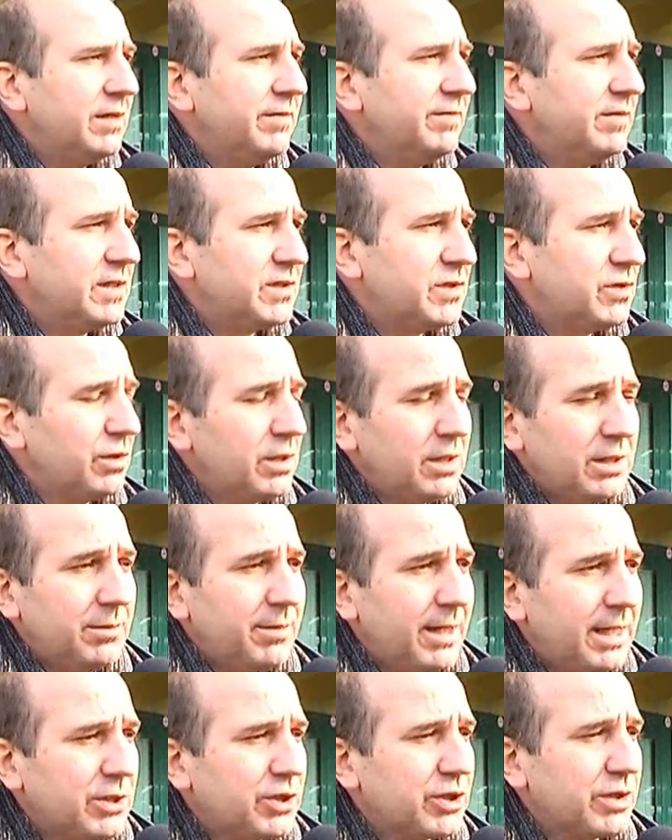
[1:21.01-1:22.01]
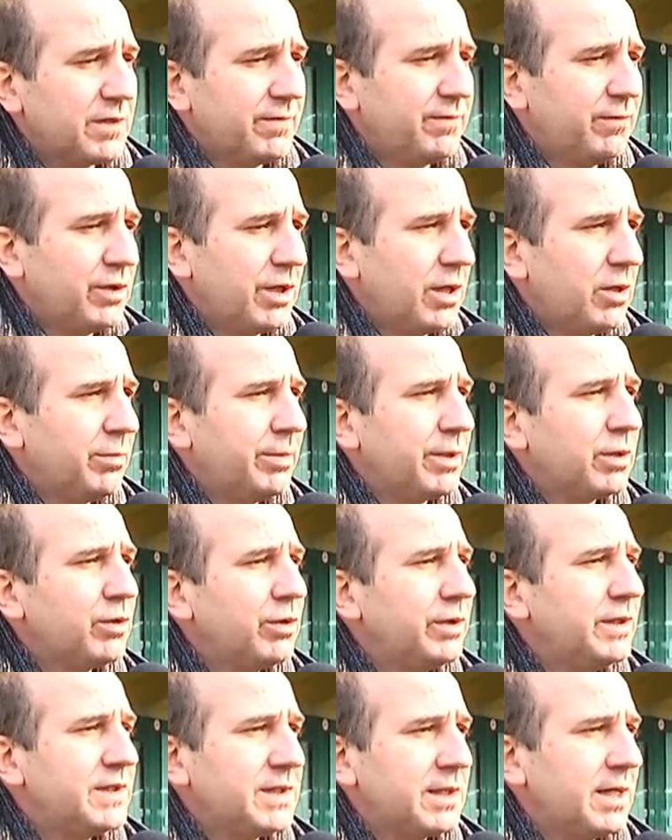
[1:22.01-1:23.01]
l'inversione di marcia se vogliamo per
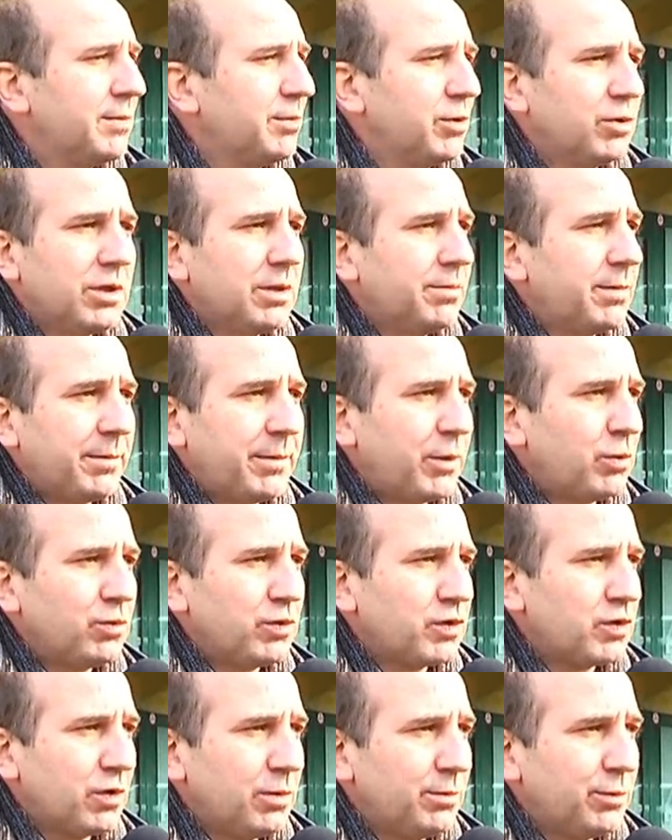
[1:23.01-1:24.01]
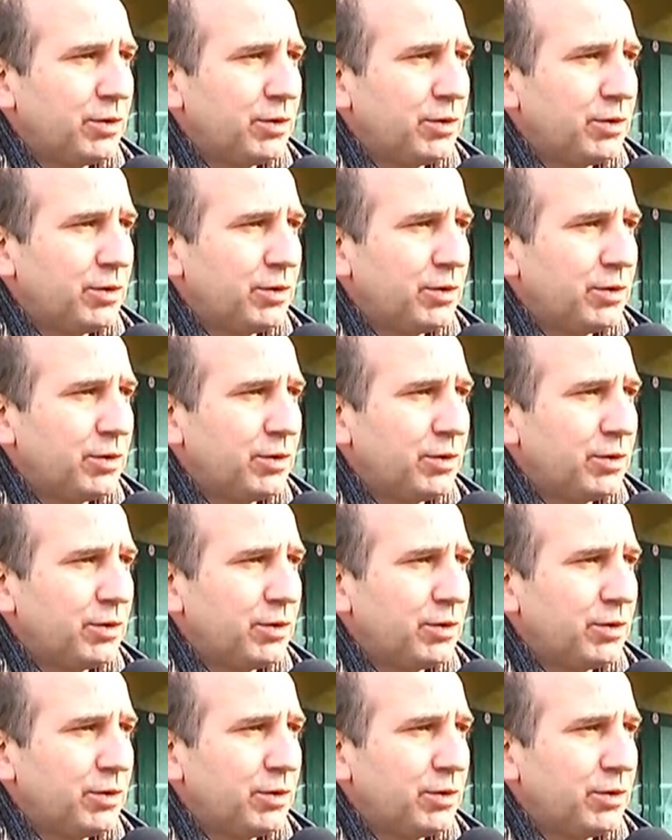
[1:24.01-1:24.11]
noi di Schiaponte, ma per un solo